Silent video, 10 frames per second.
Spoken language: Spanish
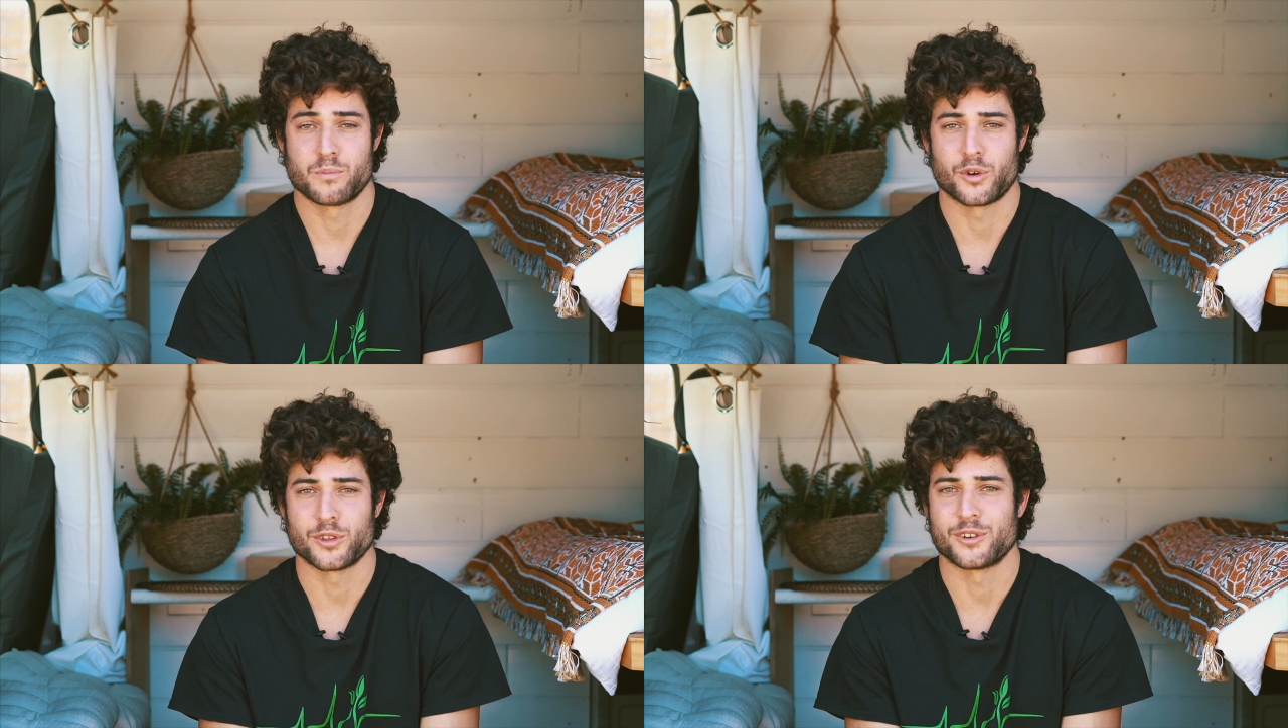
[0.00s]

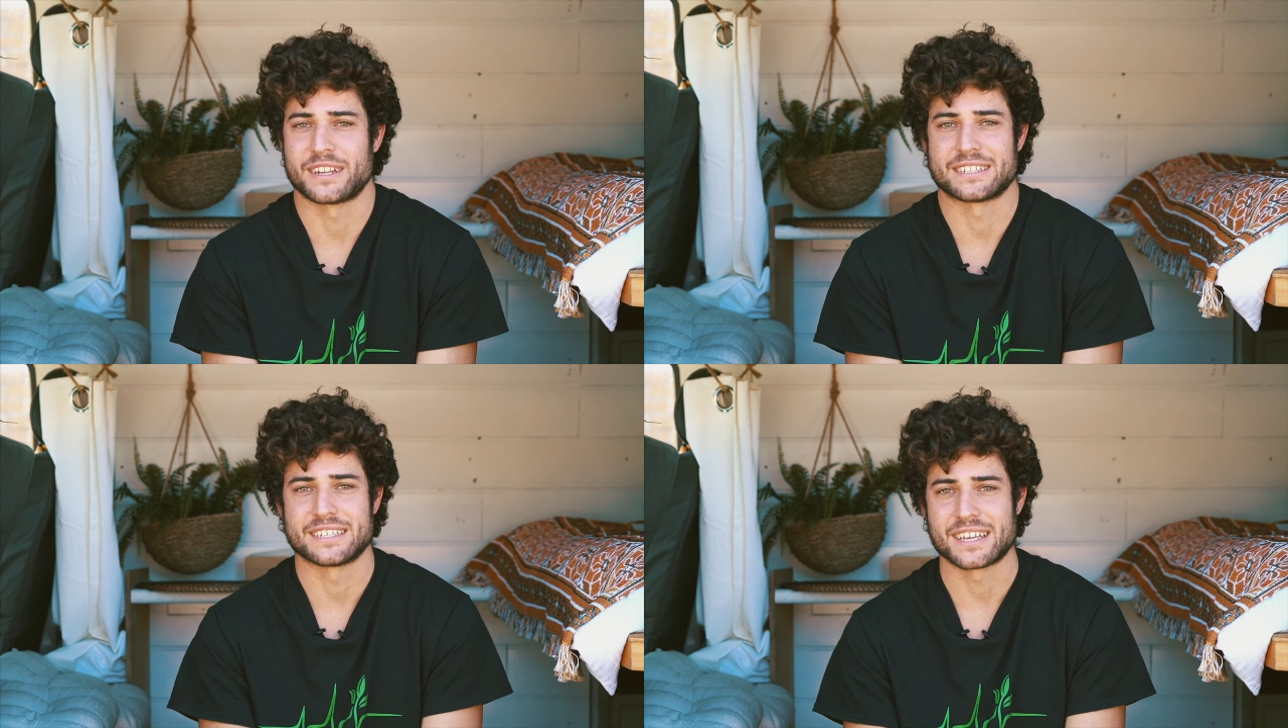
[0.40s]
mogollón,
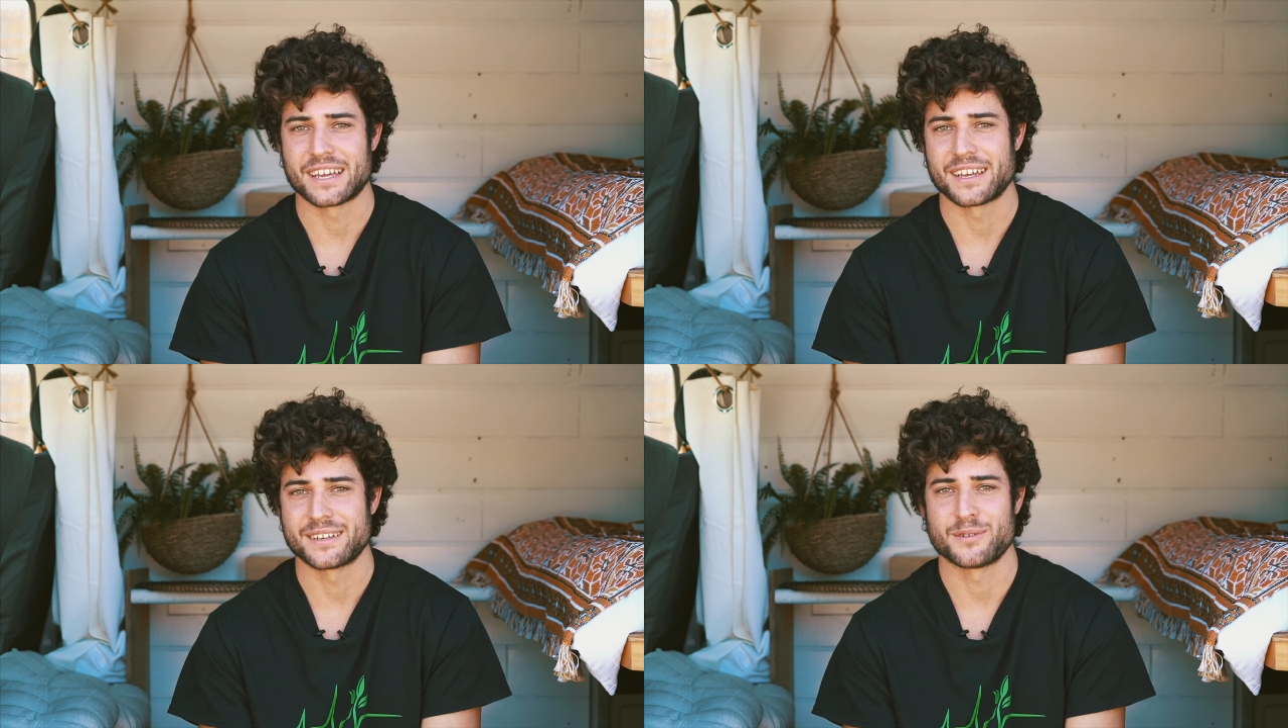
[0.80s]
así
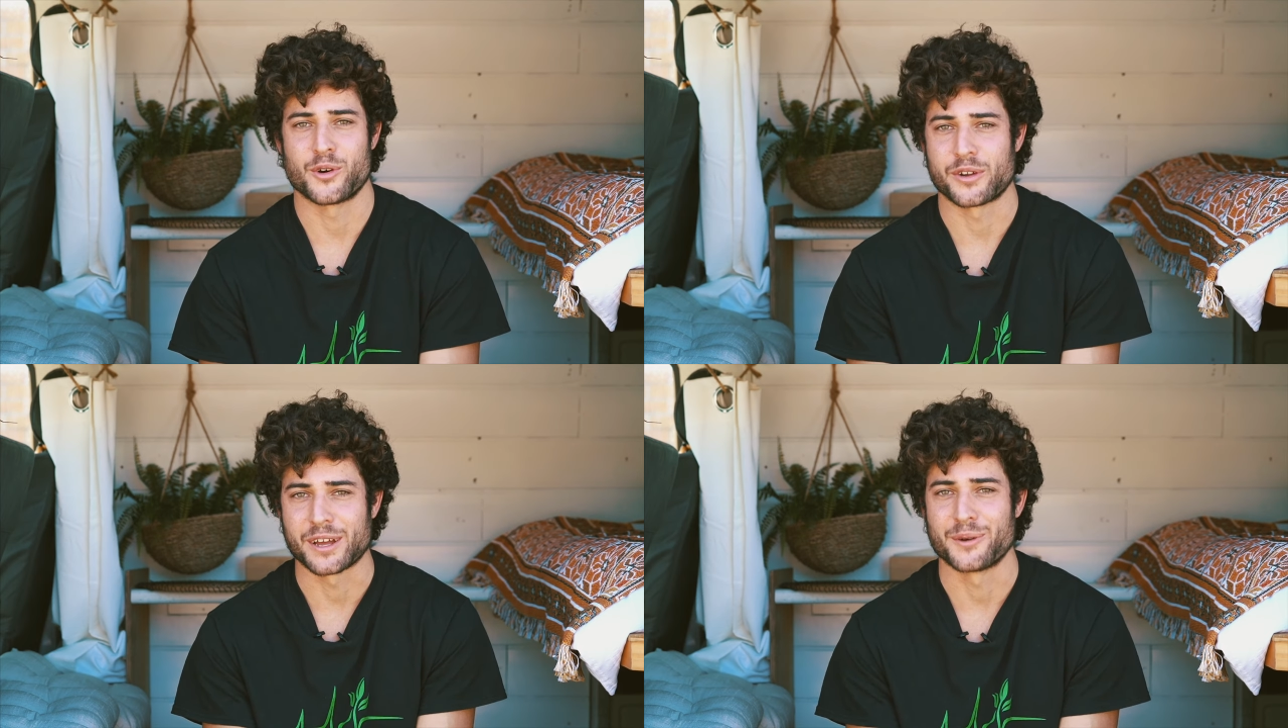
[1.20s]
que
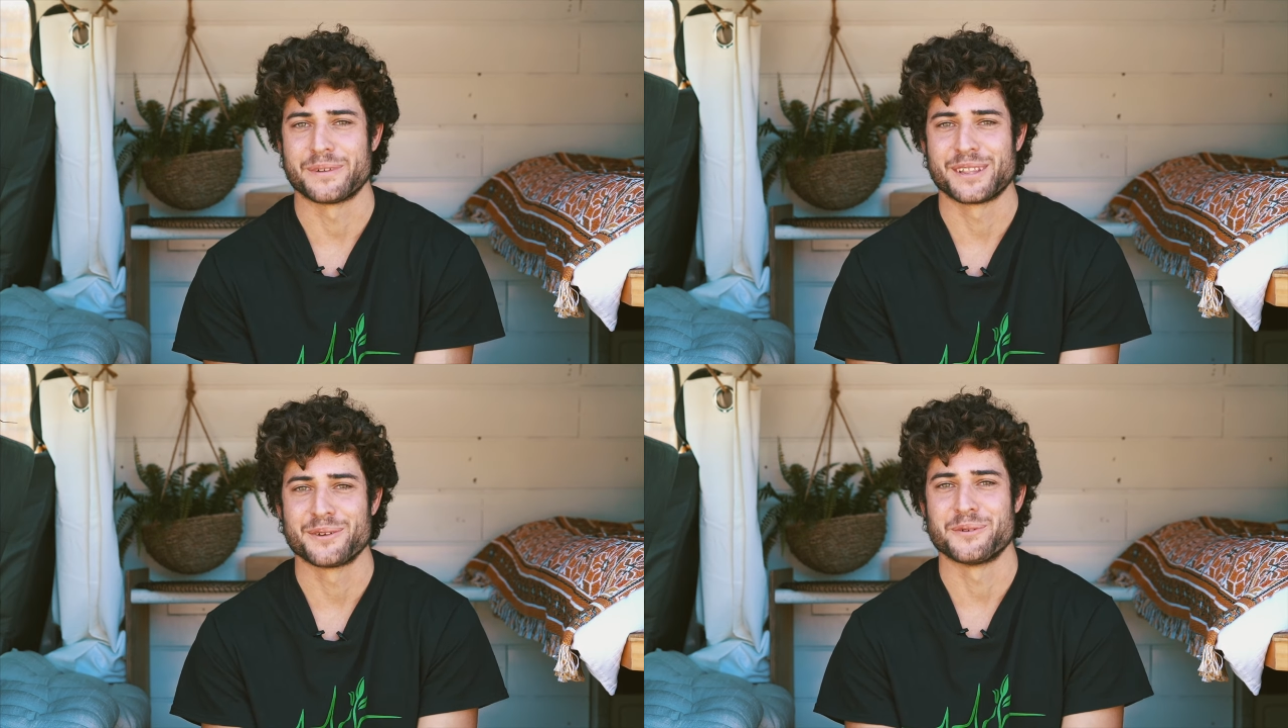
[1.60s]
os
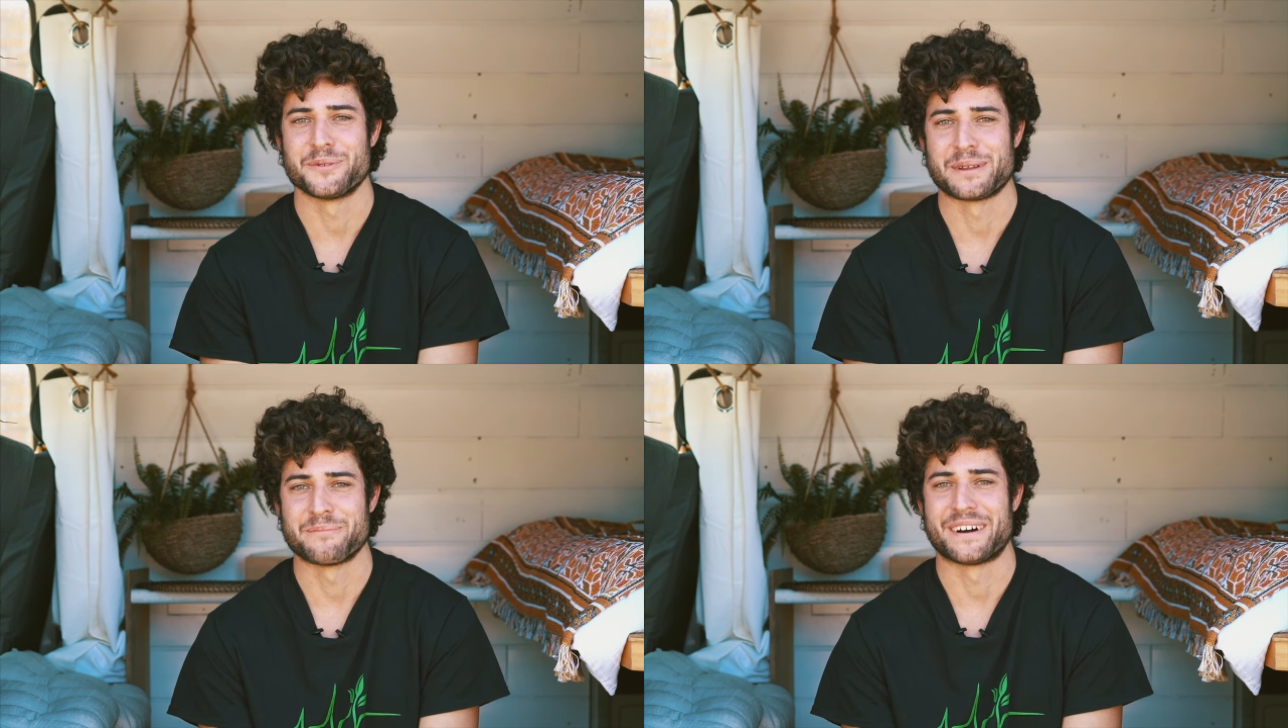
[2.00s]
recomiendo
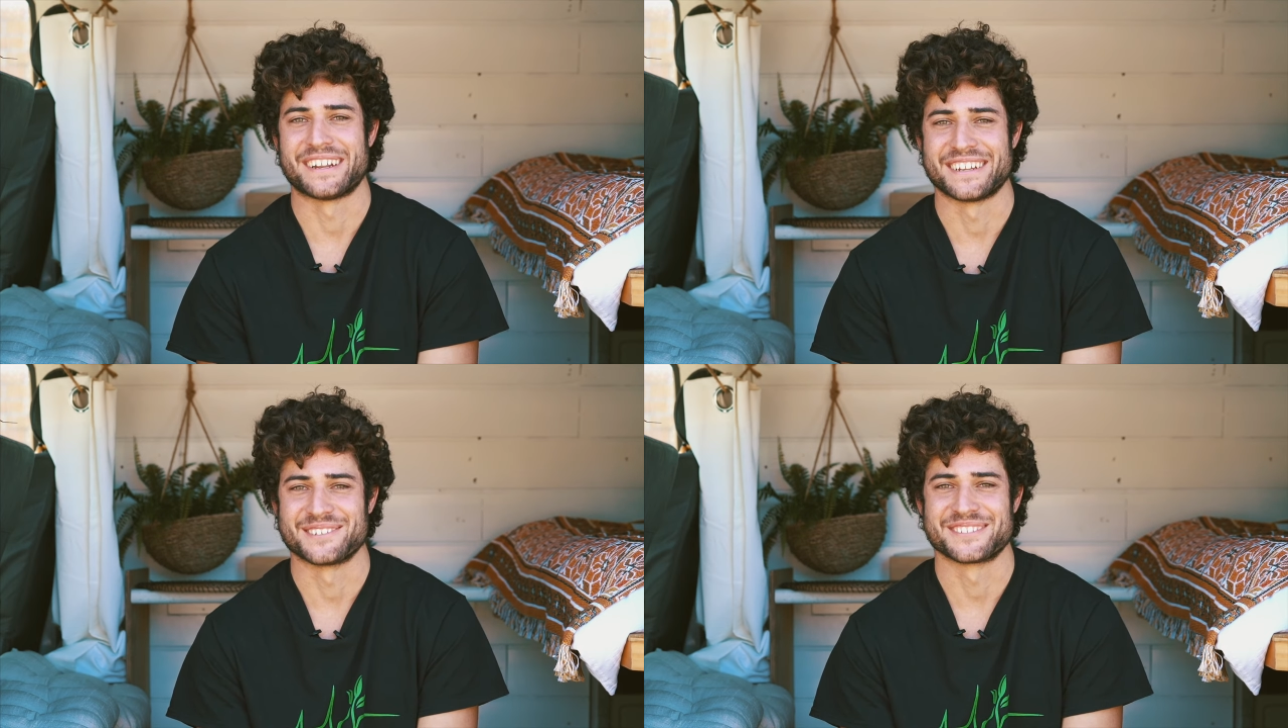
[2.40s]
vivir en
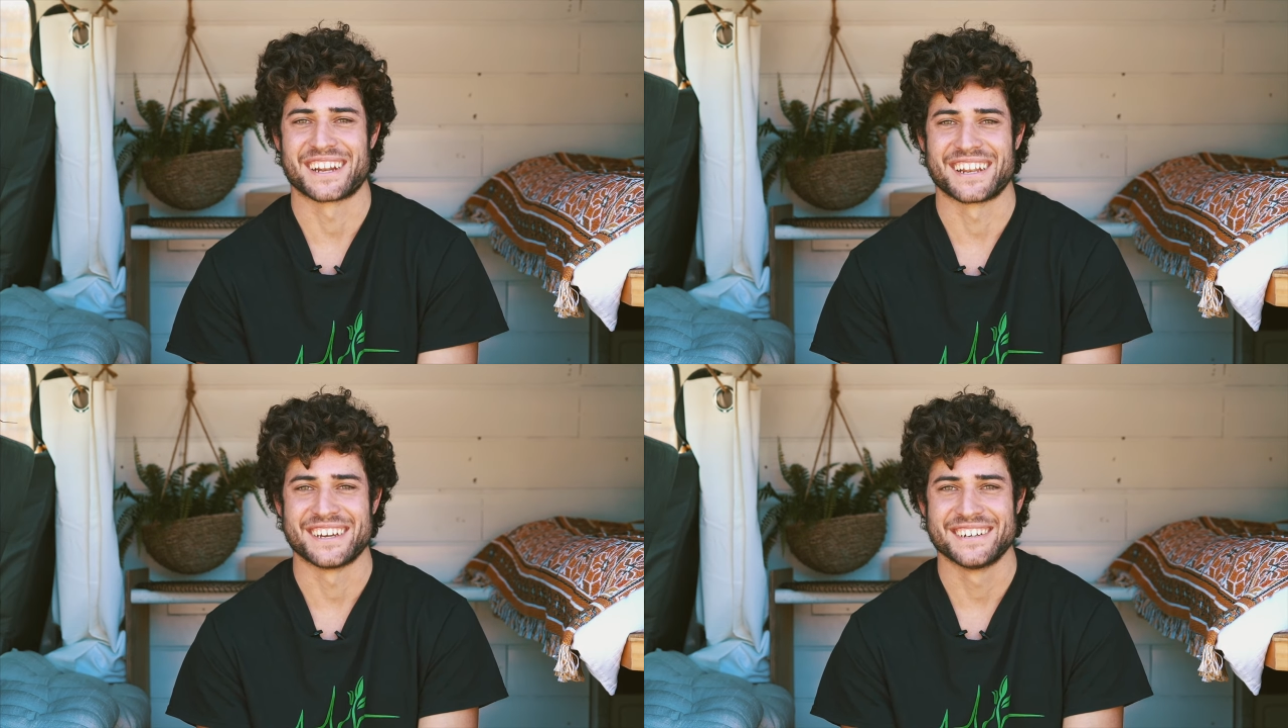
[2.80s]
Bali, en
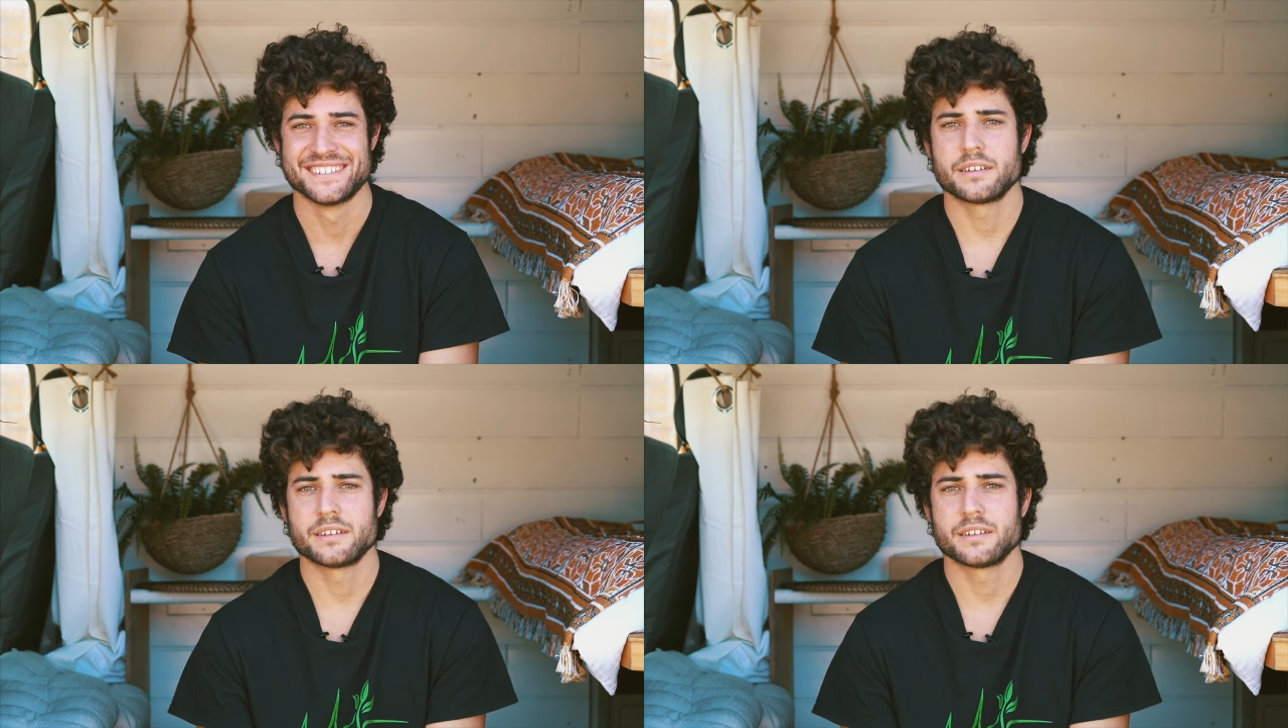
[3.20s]
Australia.